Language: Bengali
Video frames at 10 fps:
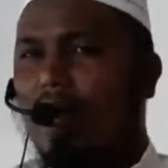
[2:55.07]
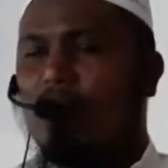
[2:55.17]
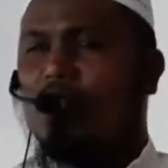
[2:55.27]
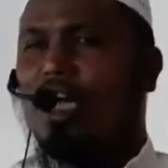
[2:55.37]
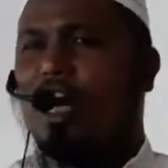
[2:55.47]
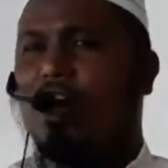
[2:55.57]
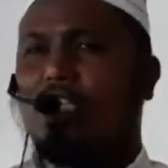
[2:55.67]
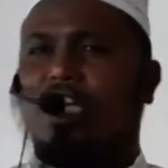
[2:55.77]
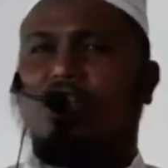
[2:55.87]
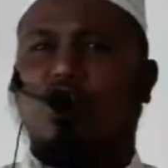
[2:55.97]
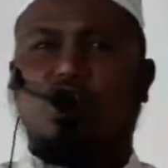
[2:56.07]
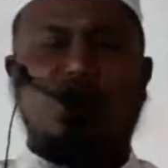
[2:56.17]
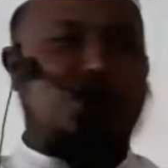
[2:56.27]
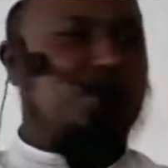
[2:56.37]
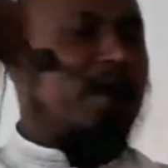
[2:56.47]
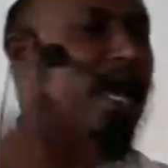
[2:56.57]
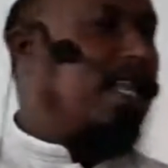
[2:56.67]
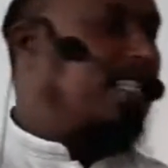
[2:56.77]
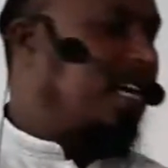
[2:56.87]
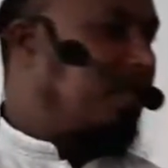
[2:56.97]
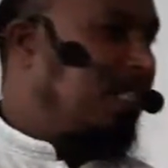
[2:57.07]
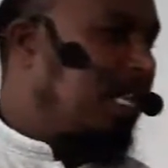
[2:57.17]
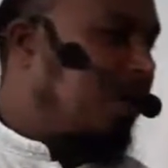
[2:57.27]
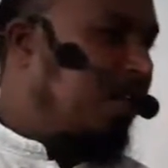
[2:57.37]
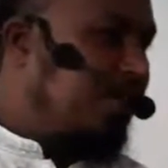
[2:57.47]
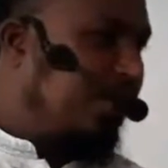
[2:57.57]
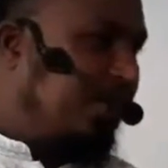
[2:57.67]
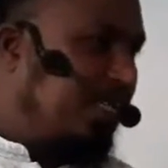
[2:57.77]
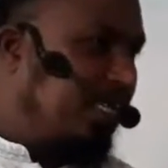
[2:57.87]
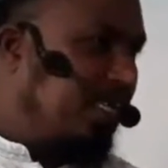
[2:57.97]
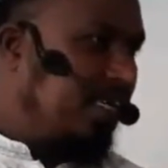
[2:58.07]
আমি সোরা হজ্জের চৌত্রিশ নম্বর আয়াতে কারিমা তালাবাদ করেছি